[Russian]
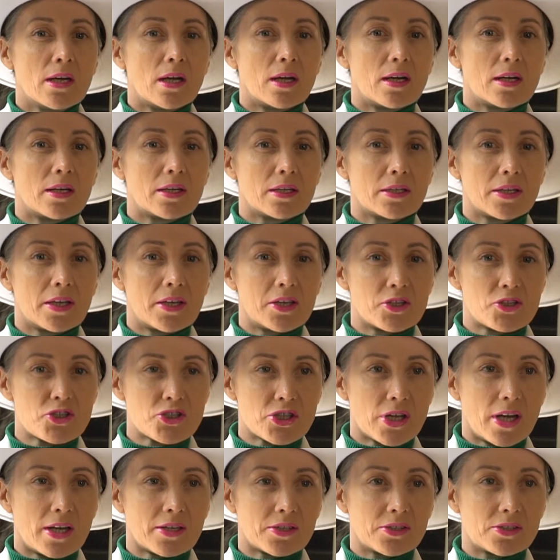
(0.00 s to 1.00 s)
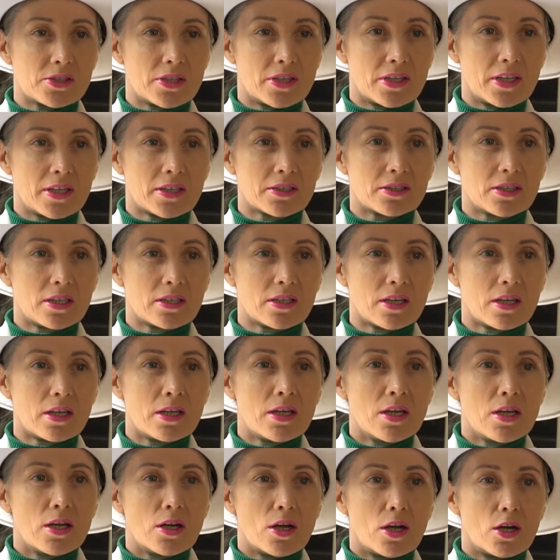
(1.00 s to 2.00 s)
HR-директора
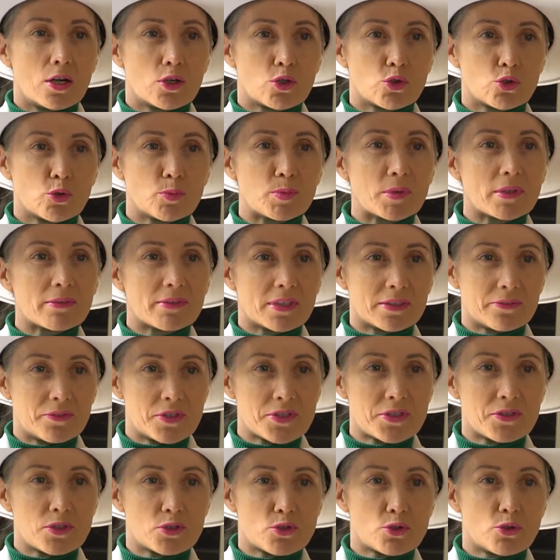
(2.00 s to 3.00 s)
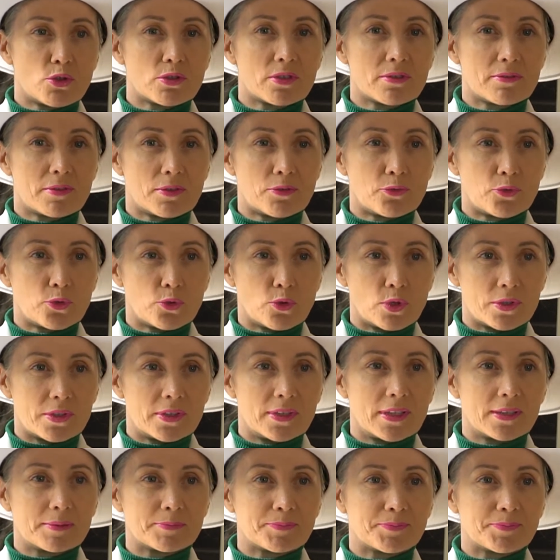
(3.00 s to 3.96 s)
э, э, крупного инвестиционного фонда.